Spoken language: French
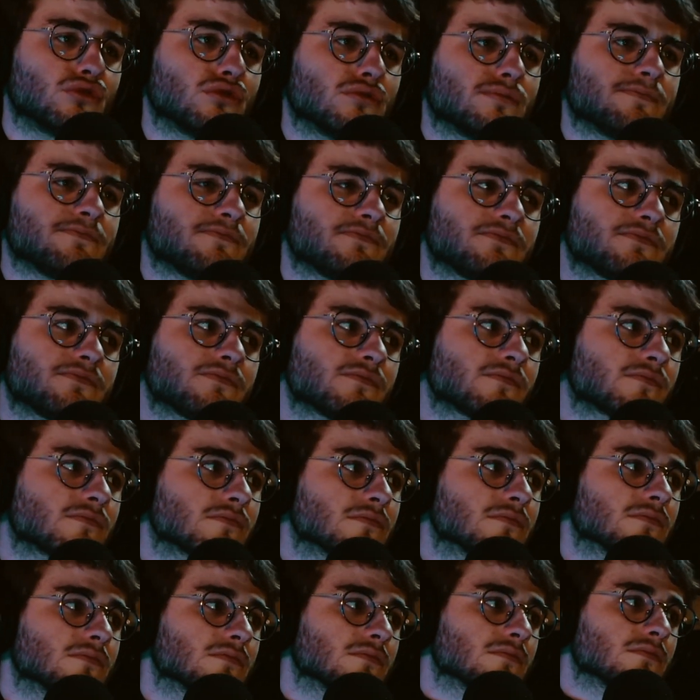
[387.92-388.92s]
Qui a dit c'est raciste
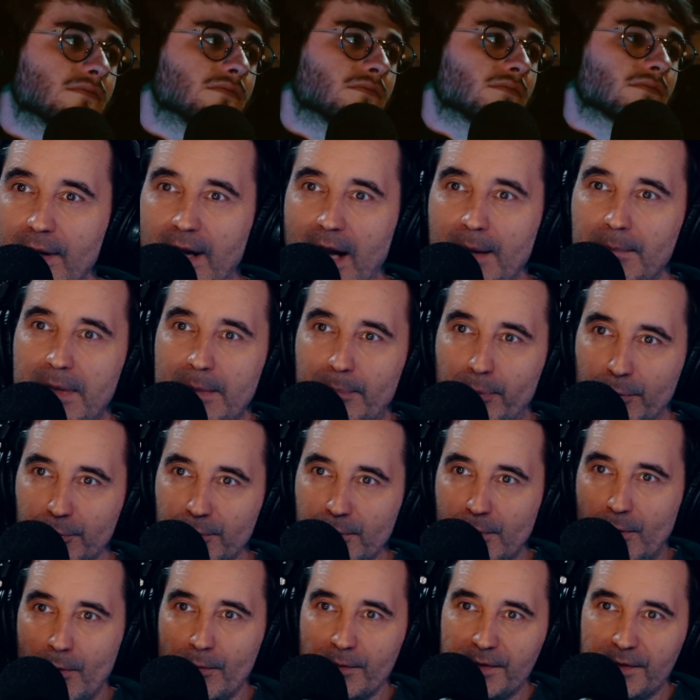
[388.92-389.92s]
Tu veux pas les programmer pour du